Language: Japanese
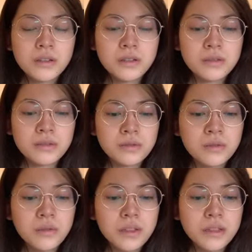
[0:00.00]
す
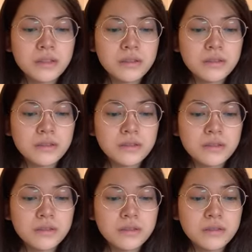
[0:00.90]
ごい
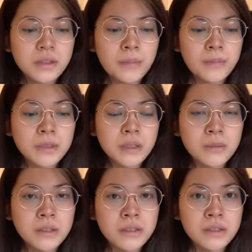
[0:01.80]
やっぱ
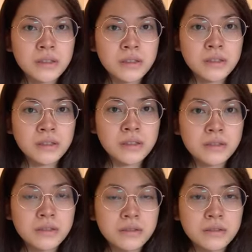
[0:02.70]
寂しい
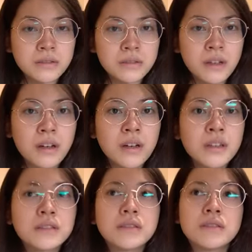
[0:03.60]
なっ